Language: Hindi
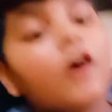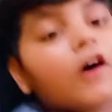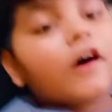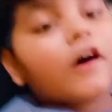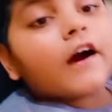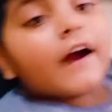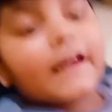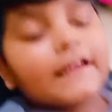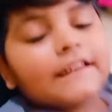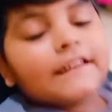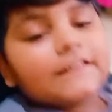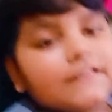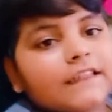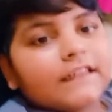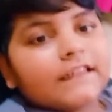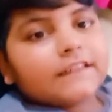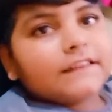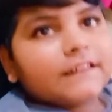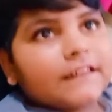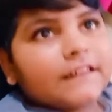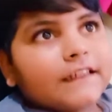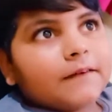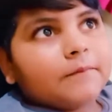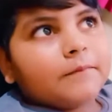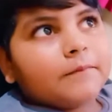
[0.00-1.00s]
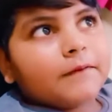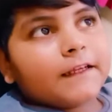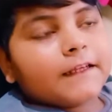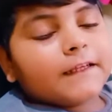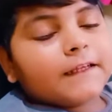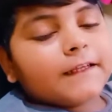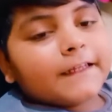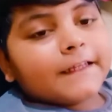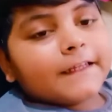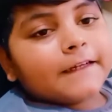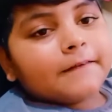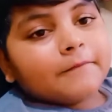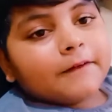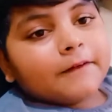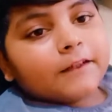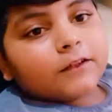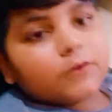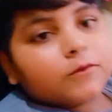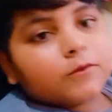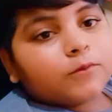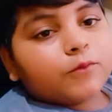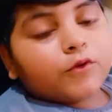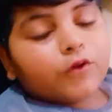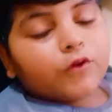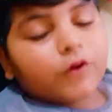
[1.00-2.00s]
और गाइज जैसे अभी मैं
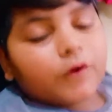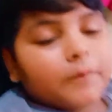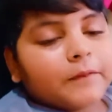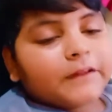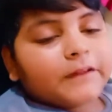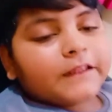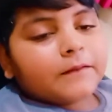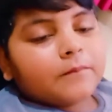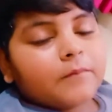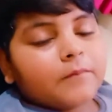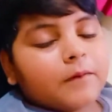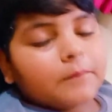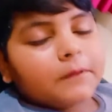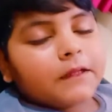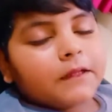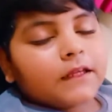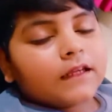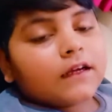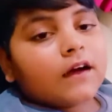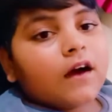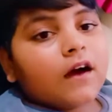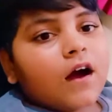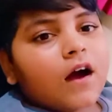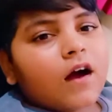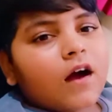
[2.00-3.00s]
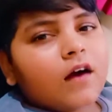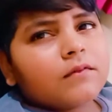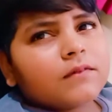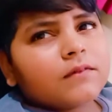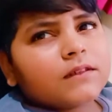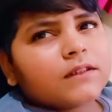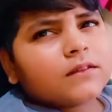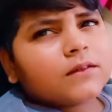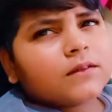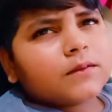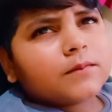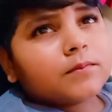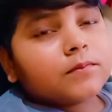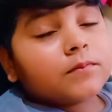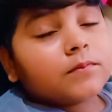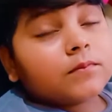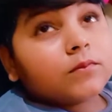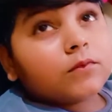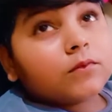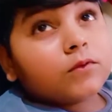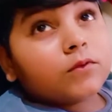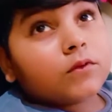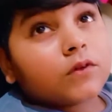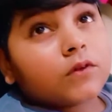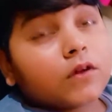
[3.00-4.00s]
तो बोल रहा हूँ मतलब अभी हाँ
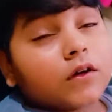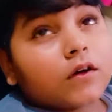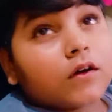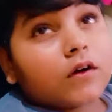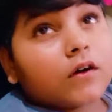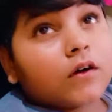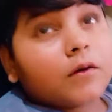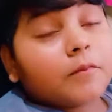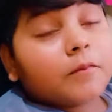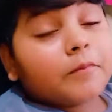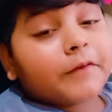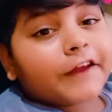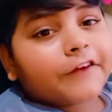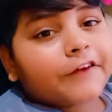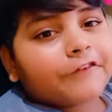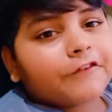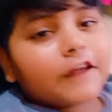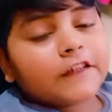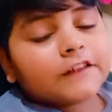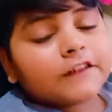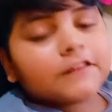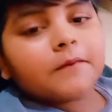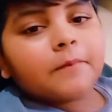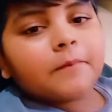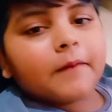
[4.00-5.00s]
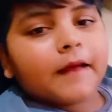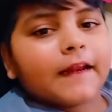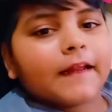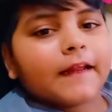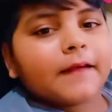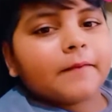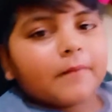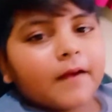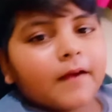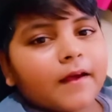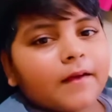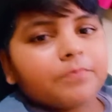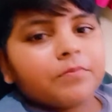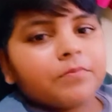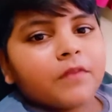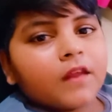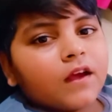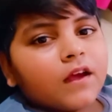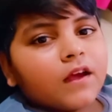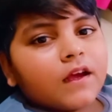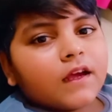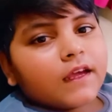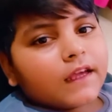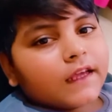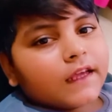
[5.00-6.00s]
मतलब उठा ब्रेकफास्ट से पहले ही मैं
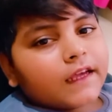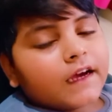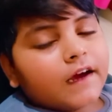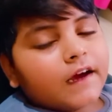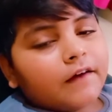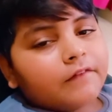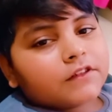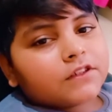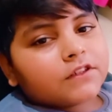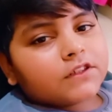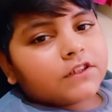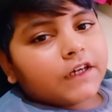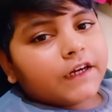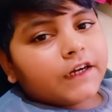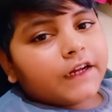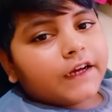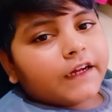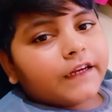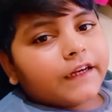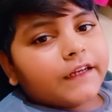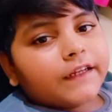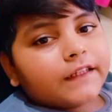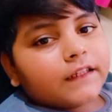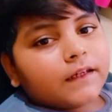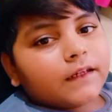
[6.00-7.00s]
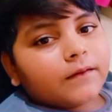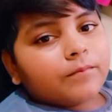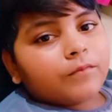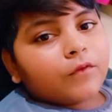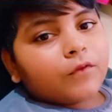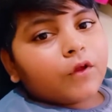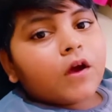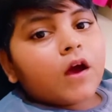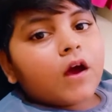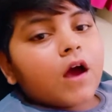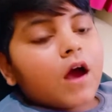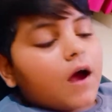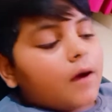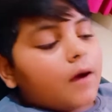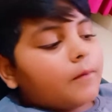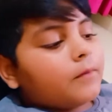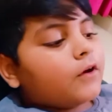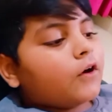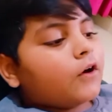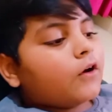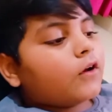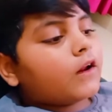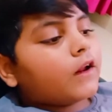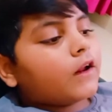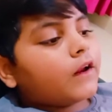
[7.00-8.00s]
एक आवर स्टडी कर लिया था
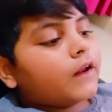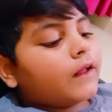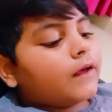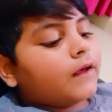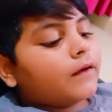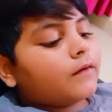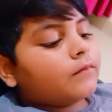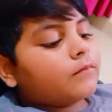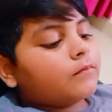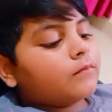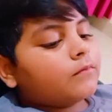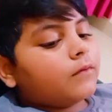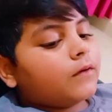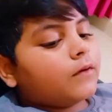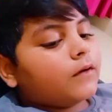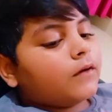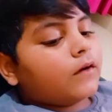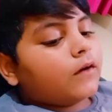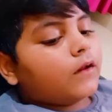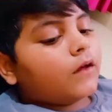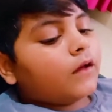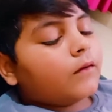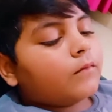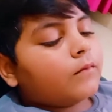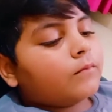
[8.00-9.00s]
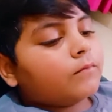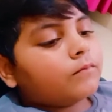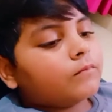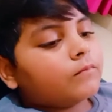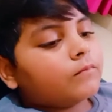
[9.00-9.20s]
अभी और करना है पढ़ना है